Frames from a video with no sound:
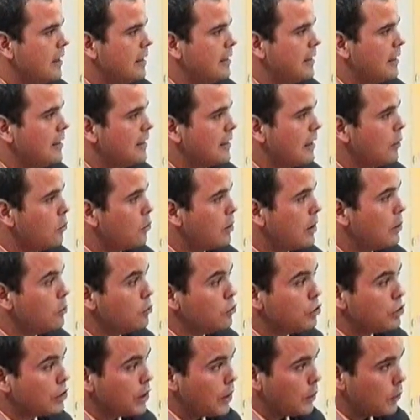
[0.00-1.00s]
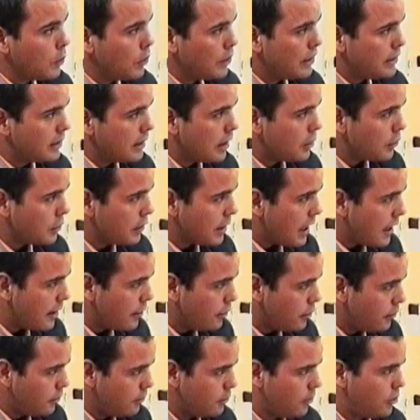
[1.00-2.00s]
tendrá lugar un triduo
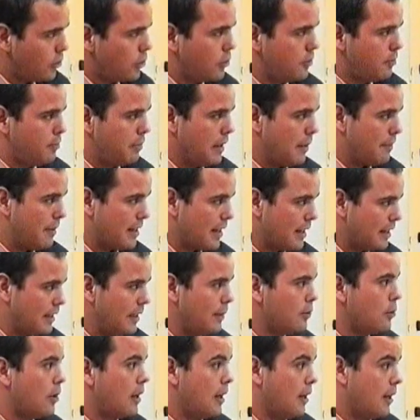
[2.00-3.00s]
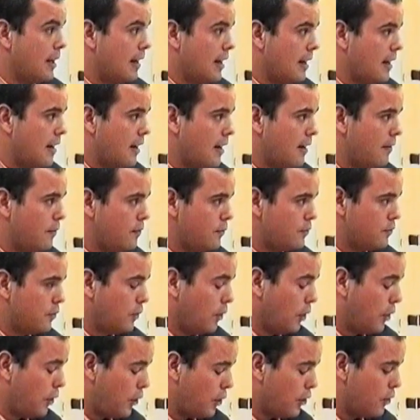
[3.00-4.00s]
extraordinario, preparativo a la
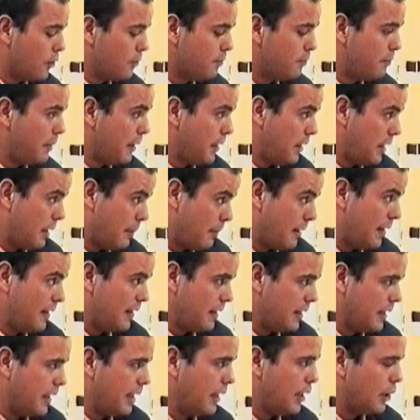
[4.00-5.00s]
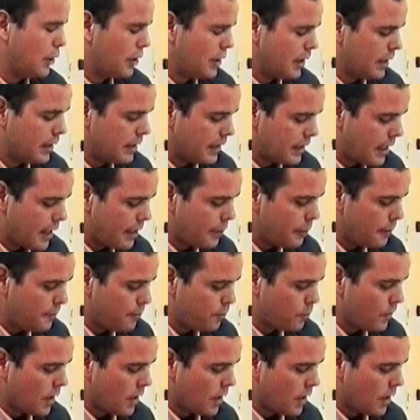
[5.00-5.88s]
función principal de este quinto centenario,